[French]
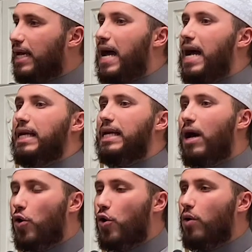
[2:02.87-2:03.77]
قال
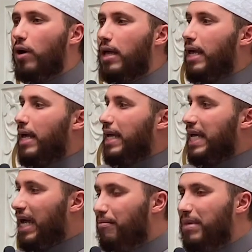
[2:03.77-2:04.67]
له
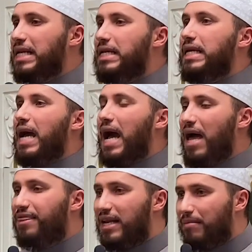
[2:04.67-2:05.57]
احمل لي
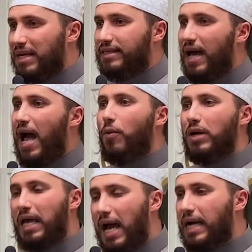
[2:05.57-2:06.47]
هذا المتاع
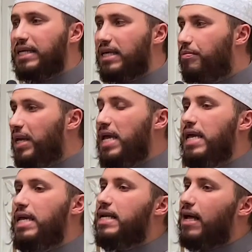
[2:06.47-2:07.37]
والحقني به
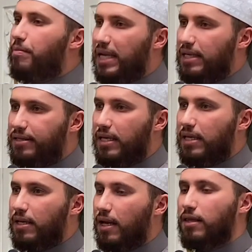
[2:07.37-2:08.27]
إلى
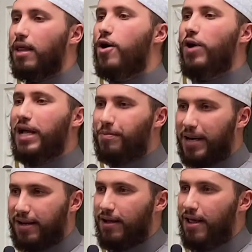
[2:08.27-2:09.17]
بيتي الله
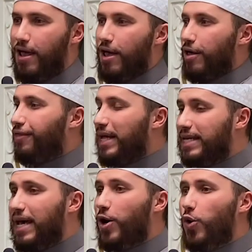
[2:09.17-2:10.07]
أكبر
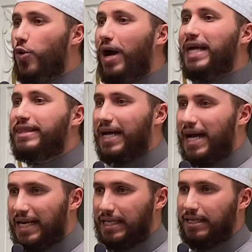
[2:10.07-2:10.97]
ظنه
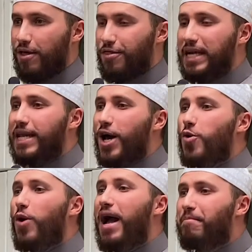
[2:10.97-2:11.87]
عتالا
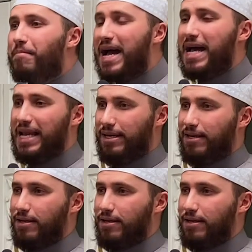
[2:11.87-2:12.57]
ظنه حمالا